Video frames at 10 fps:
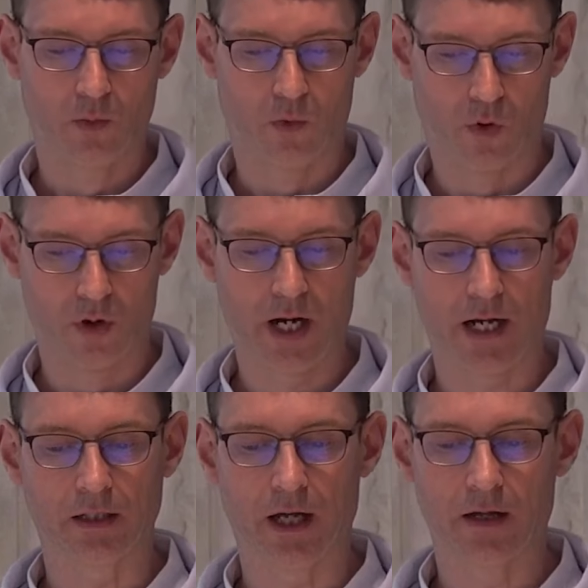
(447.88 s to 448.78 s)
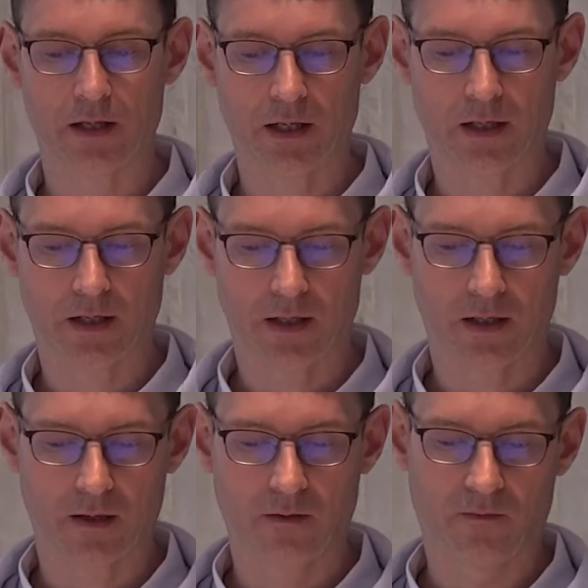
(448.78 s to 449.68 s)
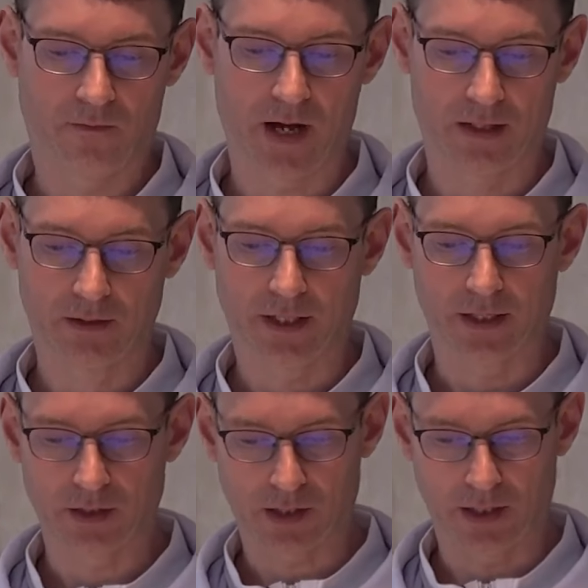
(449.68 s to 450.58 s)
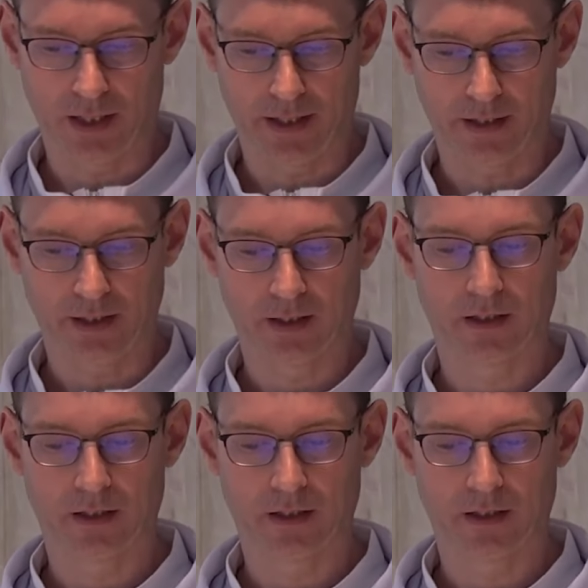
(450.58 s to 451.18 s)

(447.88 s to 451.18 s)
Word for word: 波浪翻腾起来，